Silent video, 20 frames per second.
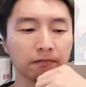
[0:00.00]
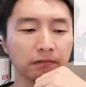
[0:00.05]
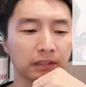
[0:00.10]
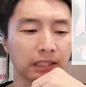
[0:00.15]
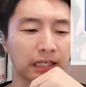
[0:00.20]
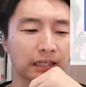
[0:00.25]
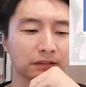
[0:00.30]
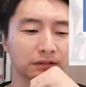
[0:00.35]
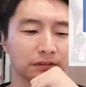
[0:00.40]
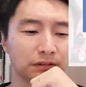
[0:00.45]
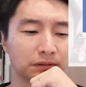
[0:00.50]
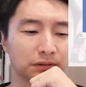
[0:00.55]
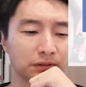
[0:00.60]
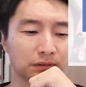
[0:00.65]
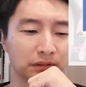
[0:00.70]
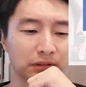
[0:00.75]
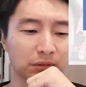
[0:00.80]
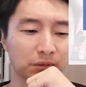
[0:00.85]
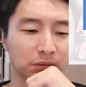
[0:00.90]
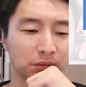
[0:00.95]
だから、ハーツーっ
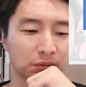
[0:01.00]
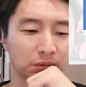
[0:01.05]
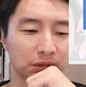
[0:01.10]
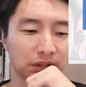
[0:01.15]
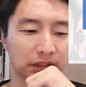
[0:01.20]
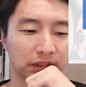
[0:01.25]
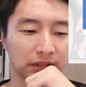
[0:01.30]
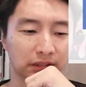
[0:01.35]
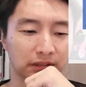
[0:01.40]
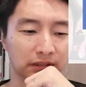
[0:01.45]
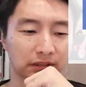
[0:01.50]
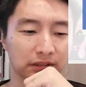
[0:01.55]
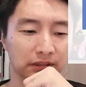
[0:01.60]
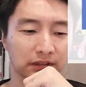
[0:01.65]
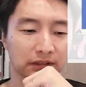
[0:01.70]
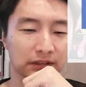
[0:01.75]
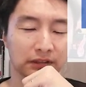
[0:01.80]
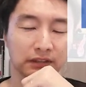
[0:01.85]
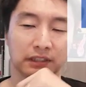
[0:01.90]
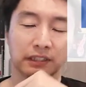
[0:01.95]
ていうのは本当に、
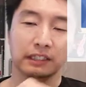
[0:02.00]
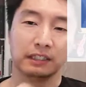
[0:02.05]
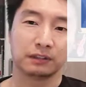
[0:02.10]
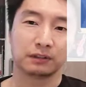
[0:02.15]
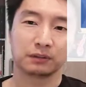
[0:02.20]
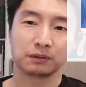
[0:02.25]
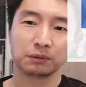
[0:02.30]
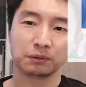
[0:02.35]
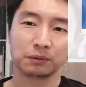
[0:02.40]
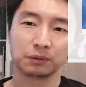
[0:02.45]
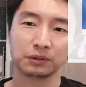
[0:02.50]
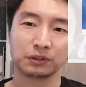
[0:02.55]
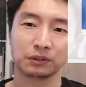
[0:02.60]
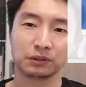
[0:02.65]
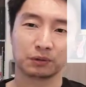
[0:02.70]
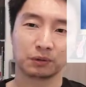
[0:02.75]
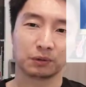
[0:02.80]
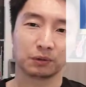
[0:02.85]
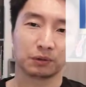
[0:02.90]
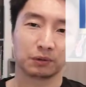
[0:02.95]
えその
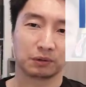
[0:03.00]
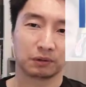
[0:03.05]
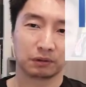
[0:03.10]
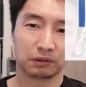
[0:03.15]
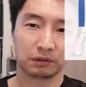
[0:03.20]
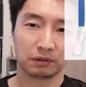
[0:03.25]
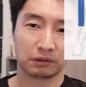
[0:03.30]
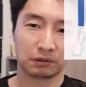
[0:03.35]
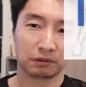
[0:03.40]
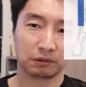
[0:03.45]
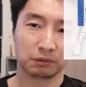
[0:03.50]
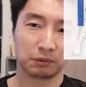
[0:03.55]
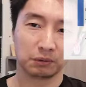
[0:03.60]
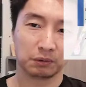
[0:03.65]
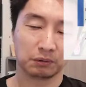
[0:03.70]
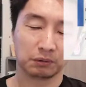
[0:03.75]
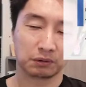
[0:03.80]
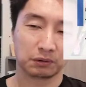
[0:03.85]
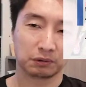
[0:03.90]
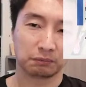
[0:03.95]
人
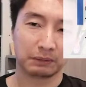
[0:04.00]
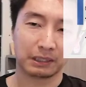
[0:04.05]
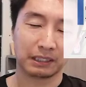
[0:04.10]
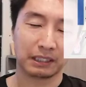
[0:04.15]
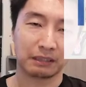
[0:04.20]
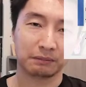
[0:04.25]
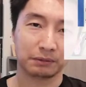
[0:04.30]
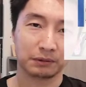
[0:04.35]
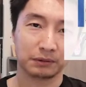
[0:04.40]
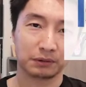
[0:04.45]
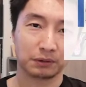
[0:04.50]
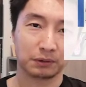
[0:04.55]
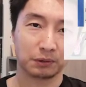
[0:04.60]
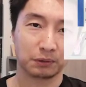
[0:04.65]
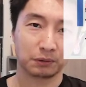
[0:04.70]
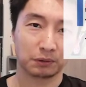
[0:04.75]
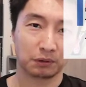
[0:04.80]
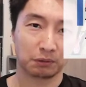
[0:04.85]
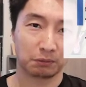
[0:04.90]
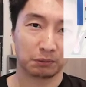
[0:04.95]
その学ぶ
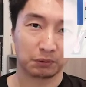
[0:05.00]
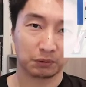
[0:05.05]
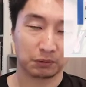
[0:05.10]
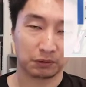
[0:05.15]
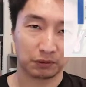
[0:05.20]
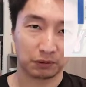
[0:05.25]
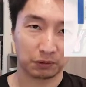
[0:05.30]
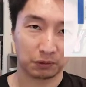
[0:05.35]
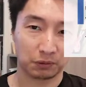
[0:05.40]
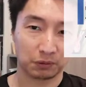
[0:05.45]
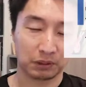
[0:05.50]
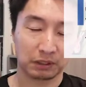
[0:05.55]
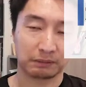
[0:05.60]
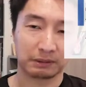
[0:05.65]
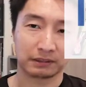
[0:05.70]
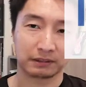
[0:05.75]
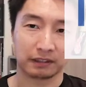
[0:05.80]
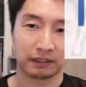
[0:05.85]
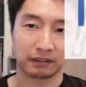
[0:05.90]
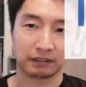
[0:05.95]
人の目標が
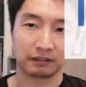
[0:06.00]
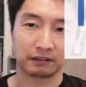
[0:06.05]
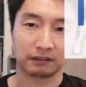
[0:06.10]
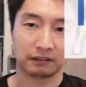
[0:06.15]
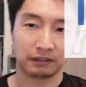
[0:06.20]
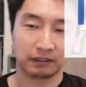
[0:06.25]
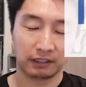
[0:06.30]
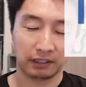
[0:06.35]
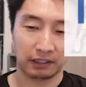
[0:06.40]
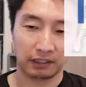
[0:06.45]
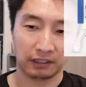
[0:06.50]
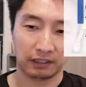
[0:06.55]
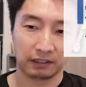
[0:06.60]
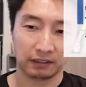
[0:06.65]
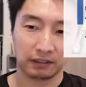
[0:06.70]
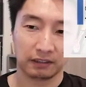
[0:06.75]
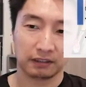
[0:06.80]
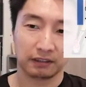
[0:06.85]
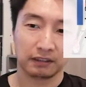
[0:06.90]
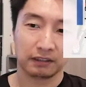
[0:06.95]
まずあっ
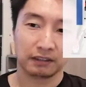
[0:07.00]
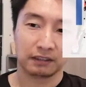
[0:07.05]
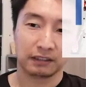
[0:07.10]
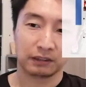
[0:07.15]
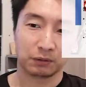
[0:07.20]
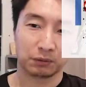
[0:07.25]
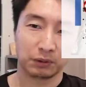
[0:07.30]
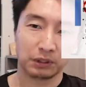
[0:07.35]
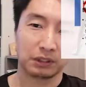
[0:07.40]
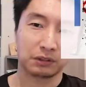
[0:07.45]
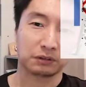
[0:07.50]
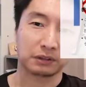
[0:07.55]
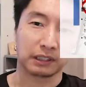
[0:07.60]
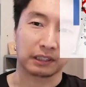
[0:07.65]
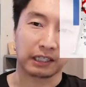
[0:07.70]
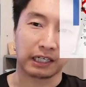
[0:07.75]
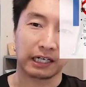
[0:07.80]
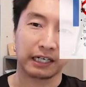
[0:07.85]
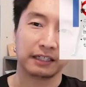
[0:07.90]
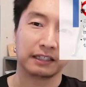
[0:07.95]
て、で、そこにいくつ
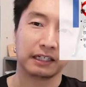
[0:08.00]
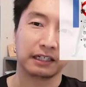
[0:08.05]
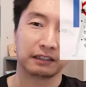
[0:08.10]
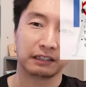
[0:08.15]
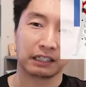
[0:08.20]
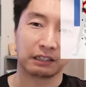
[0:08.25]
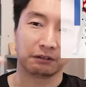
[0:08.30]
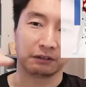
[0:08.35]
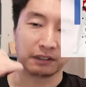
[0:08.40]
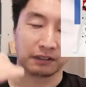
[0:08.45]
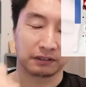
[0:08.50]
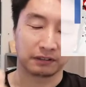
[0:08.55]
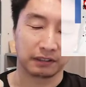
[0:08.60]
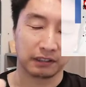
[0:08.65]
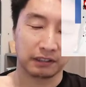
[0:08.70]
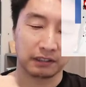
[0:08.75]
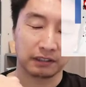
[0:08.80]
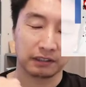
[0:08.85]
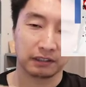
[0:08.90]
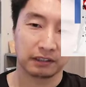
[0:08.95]
か階段があるわけです
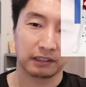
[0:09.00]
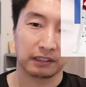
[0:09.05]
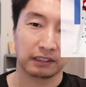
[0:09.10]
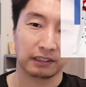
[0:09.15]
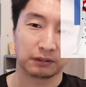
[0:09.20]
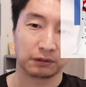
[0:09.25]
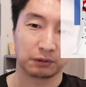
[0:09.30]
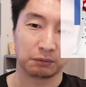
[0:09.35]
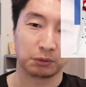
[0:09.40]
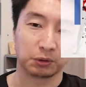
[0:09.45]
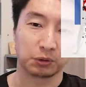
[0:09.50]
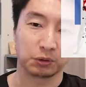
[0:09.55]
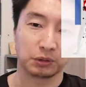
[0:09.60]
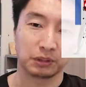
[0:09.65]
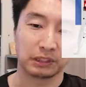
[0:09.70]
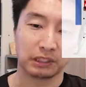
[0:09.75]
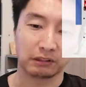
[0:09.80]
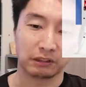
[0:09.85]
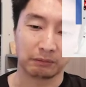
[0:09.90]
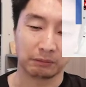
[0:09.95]
ね。えー、その目
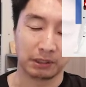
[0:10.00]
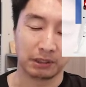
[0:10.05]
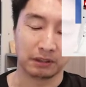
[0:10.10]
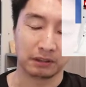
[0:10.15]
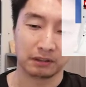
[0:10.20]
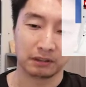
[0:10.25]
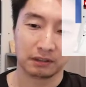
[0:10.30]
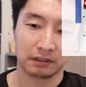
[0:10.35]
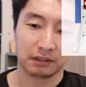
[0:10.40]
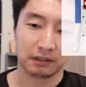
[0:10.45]
標に至るために。